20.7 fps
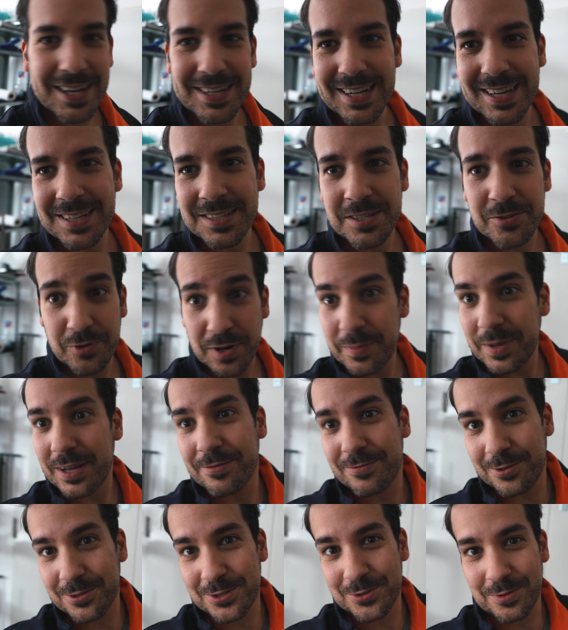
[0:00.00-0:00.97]
deren
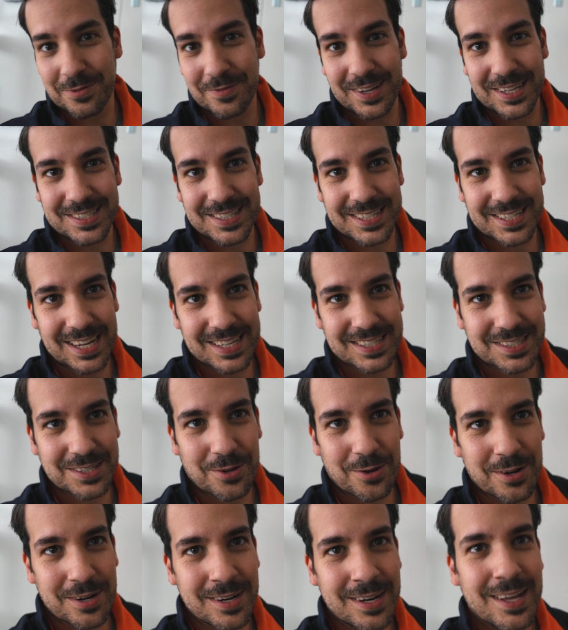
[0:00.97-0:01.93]
Streaming-Funktion wir jetzt nicht testen
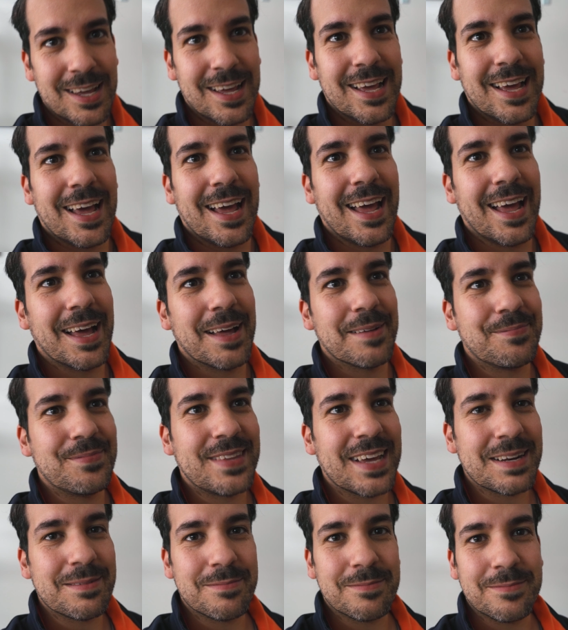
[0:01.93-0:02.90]
können, äh,
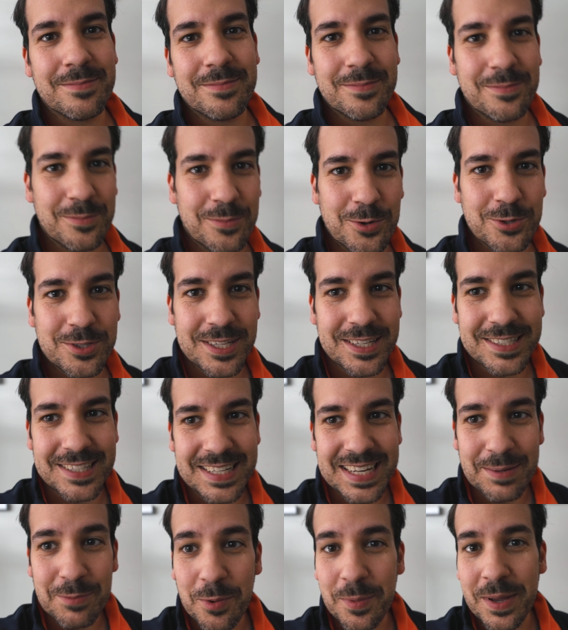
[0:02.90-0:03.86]
dann muss ich es
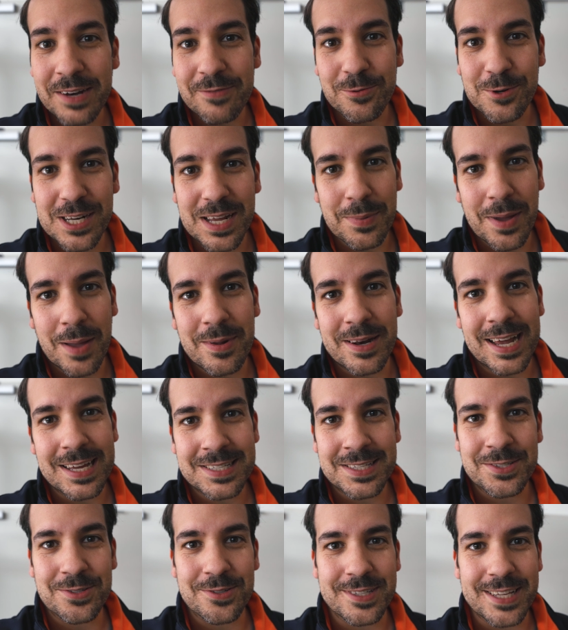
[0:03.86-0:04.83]
in dem Moment wohl dabei
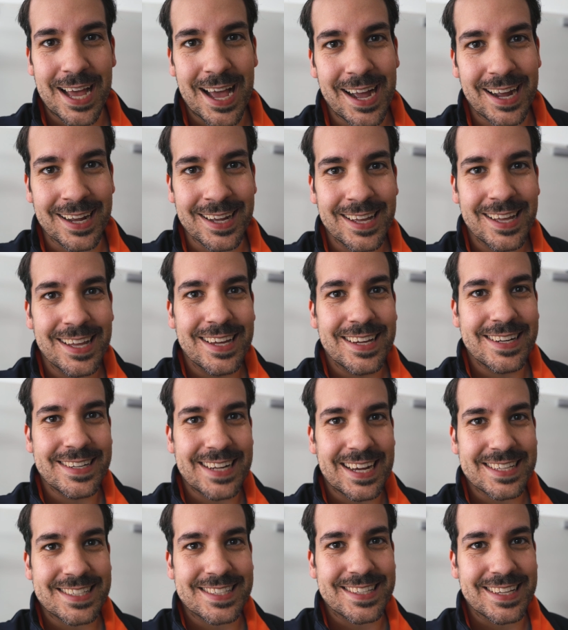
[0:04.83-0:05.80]
belassen zu sagen,
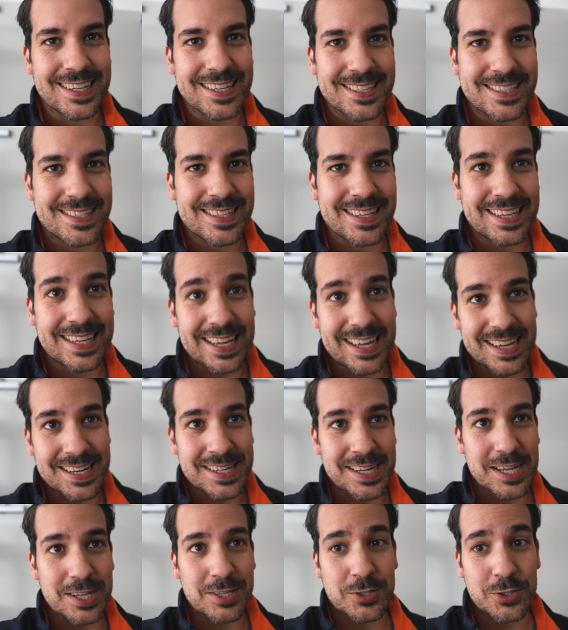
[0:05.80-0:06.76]
dass es
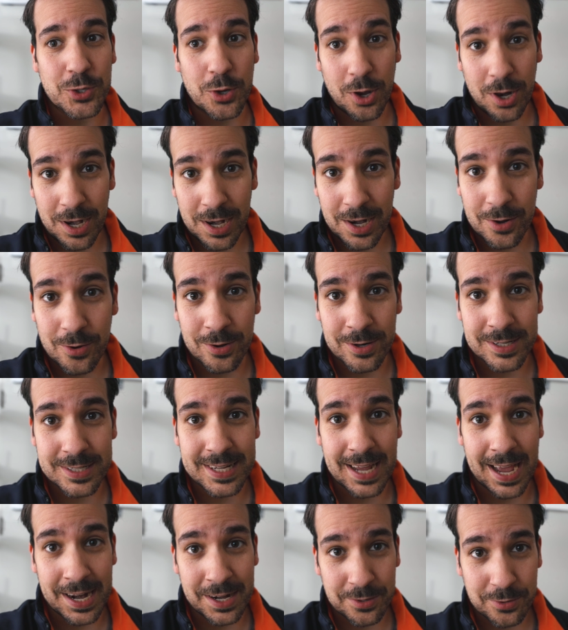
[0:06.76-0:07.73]
gehen soll. Und
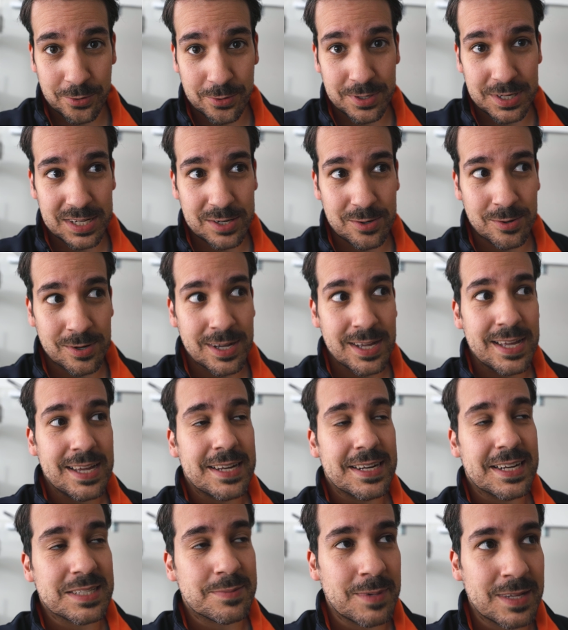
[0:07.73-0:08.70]
die Ankündigung,
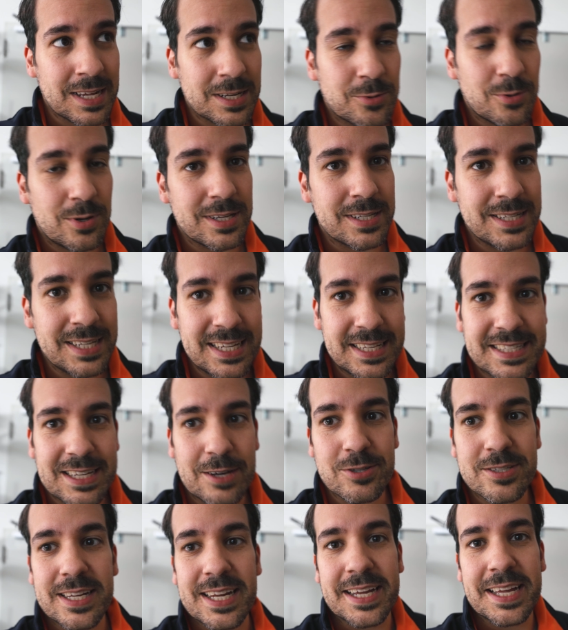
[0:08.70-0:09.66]
dass man natürlich nichts
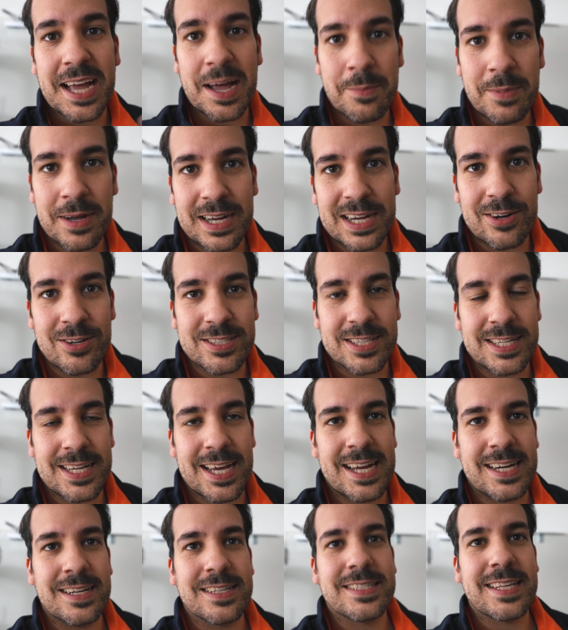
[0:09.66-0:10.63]
außer der Kamera und sein
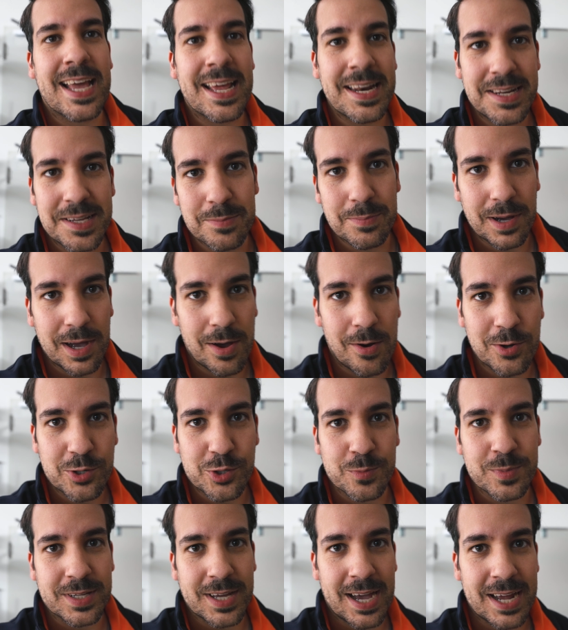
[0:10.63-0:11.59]
eigenes Handy
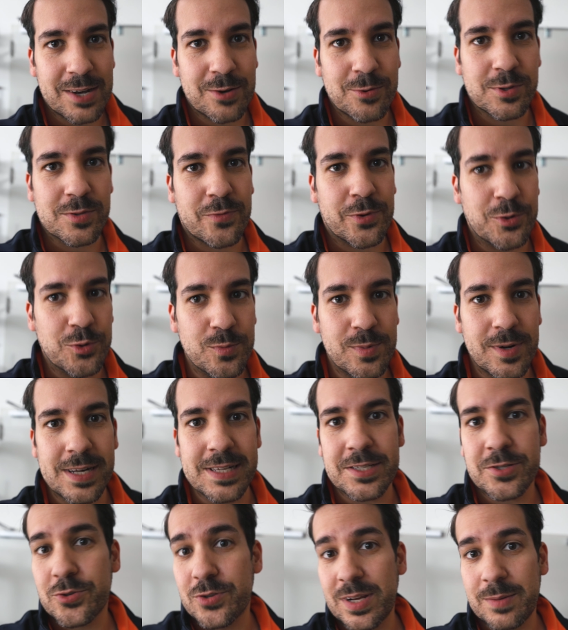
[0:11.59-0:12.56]
braucht, um drahtlos von
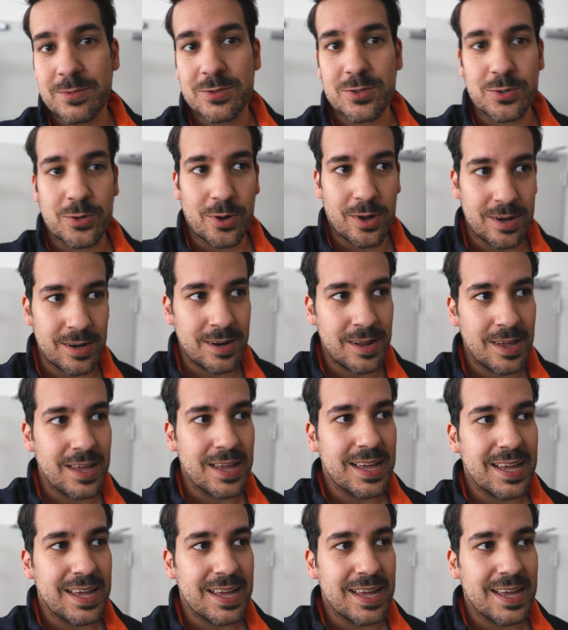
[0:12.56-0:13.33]
überall streamen zu können,